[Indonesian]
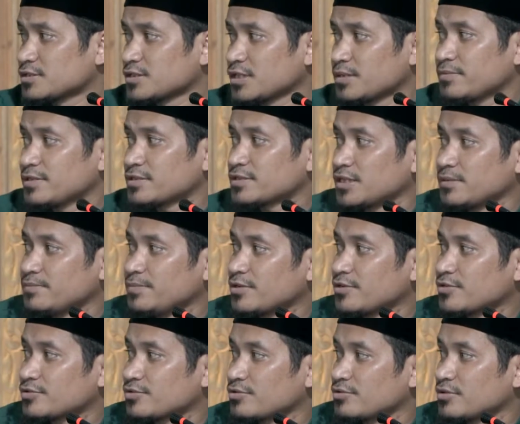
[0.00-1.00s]
Sampai-sampai
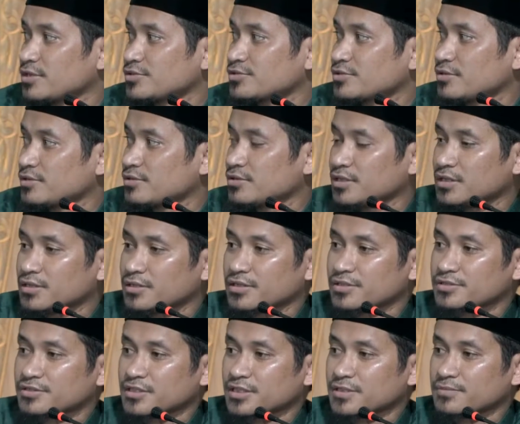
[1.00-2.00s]
Rasulullah Shallallahu Alaihi
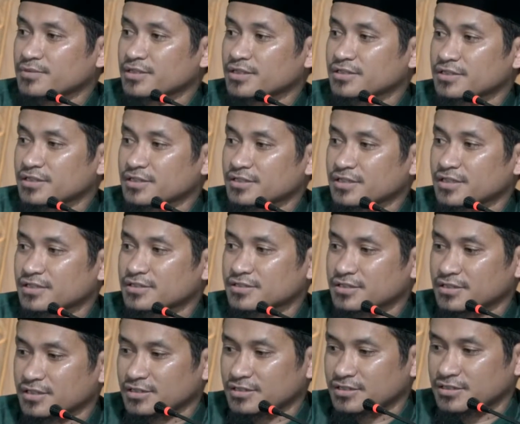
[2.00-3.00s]
Wasallam mengatakan
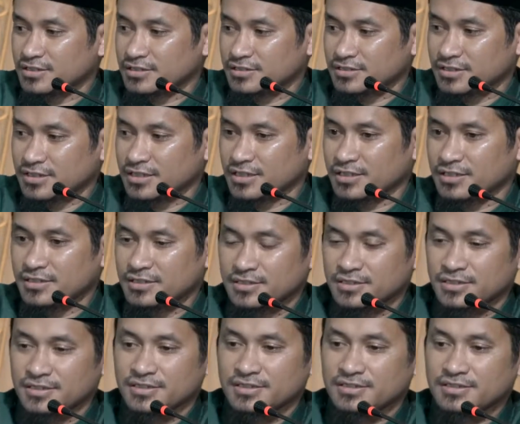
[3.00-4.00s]
seandainya
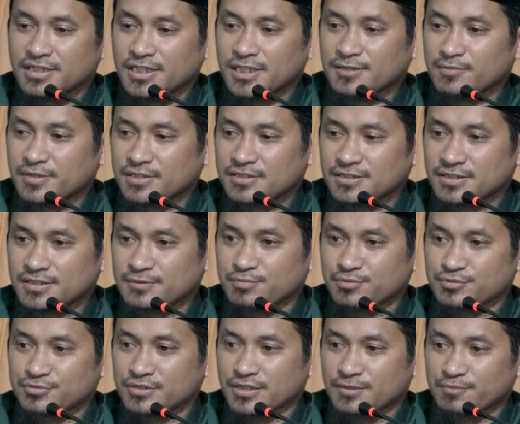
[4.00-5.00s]
saya masih
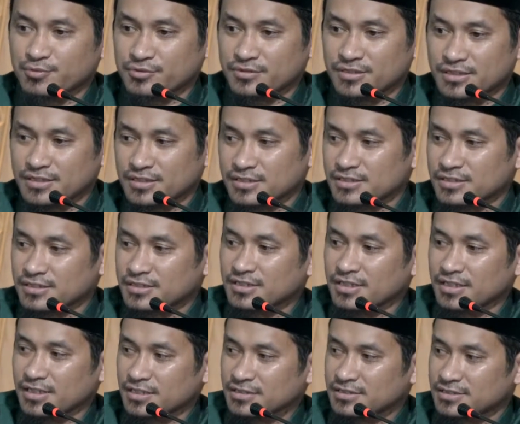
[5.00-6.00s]
punya putri ketiga
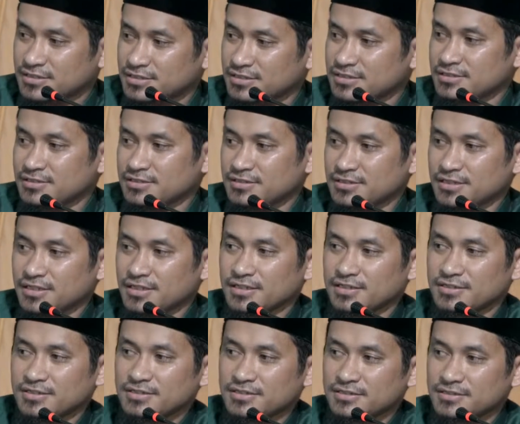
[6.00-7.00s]
lagi,
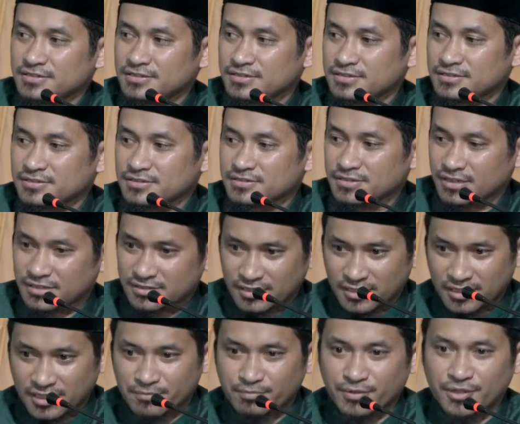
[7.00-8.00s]
ya, saya
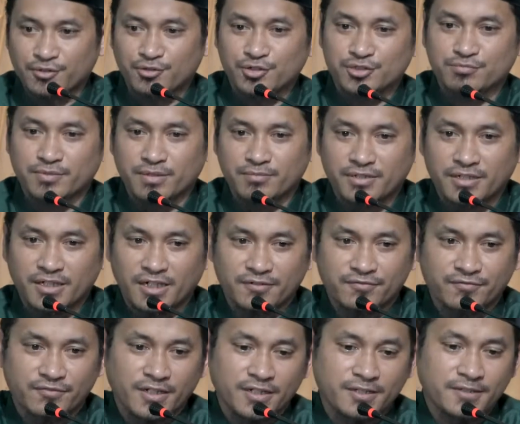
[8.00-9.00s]
serahkan pada Utsman bin
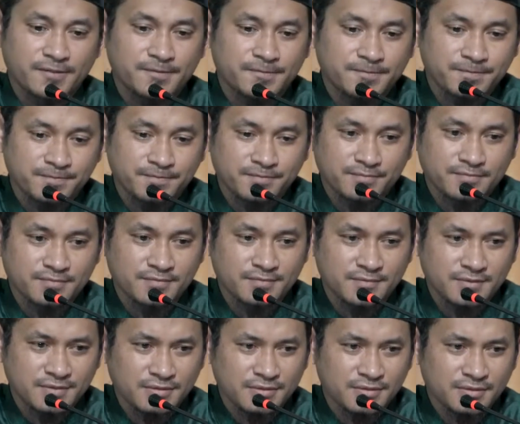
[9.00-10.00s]
Affan.
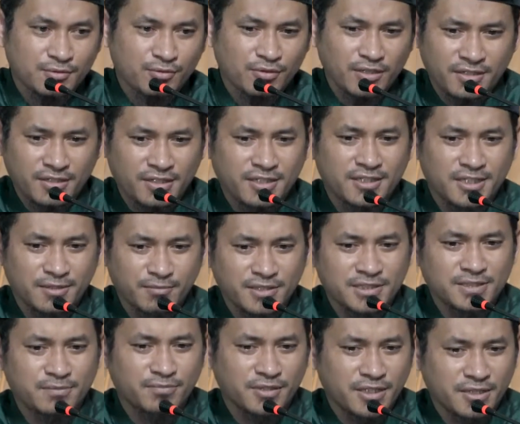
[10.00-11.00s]
Itu laki-laki
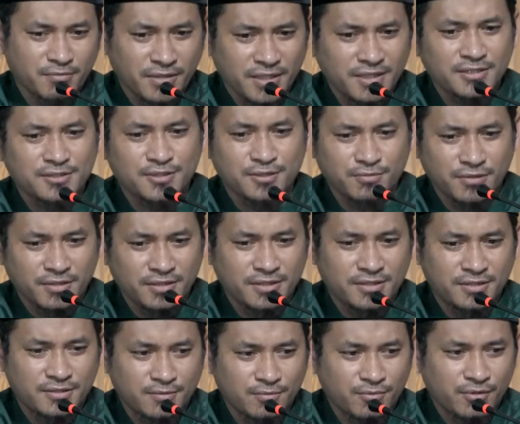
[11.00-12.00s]
macam bagaimana coba
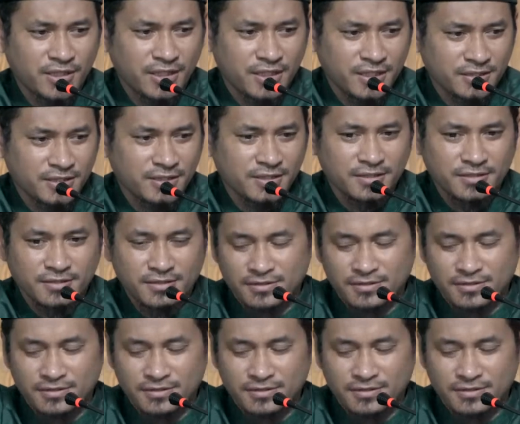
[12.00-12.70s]
lihat itu mulianya,